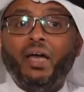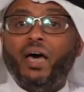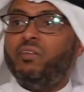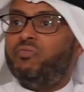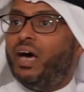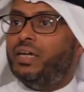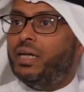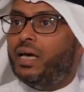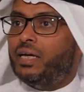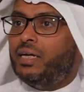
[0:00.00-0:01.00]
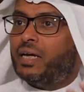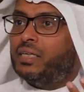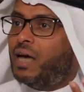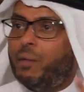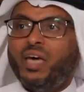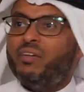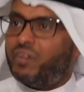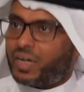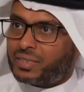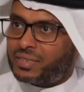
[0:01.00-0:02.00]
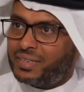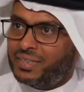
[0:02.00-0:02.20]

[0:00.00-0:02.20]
نعرف عنه إلا كتابين فقط